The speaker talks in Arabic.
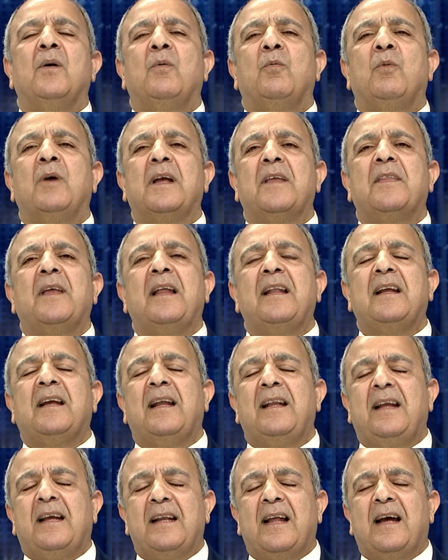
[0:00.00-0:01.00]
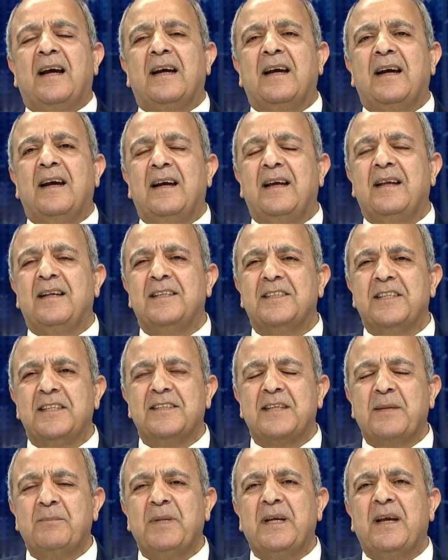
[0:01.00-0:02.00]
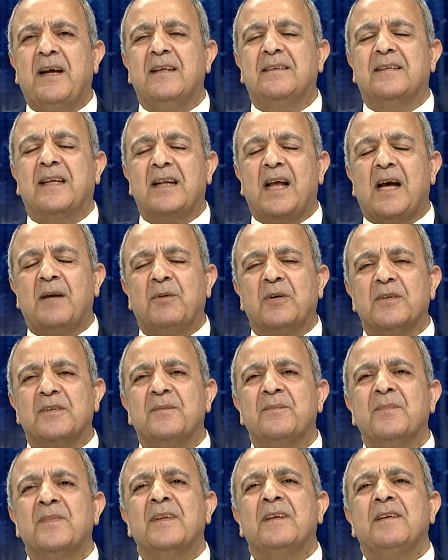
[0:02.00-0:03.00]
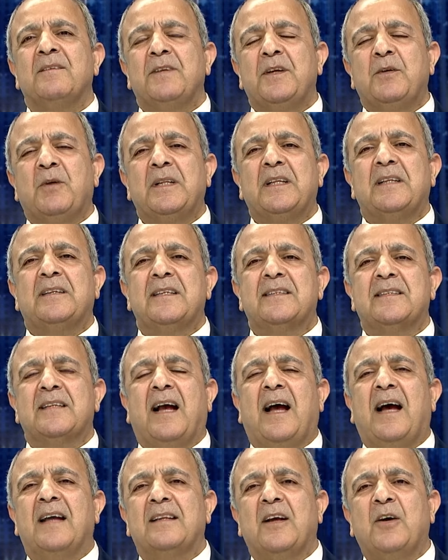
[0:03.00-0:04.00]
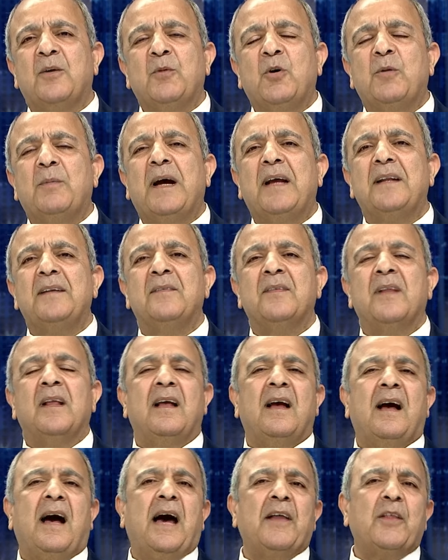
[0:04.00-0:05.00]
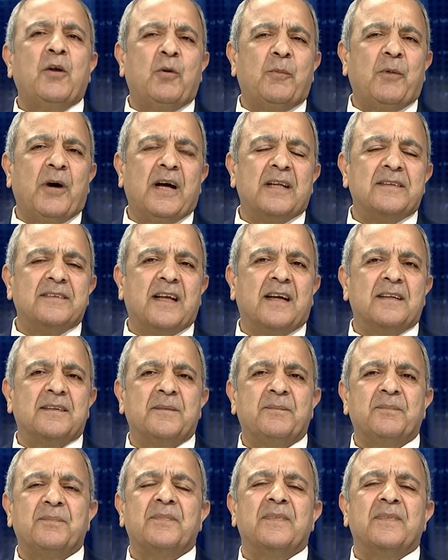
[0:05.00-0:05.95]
وكذلك العلاقه نسميها الترابط في وحده الساحات عموما هذا هو مخطط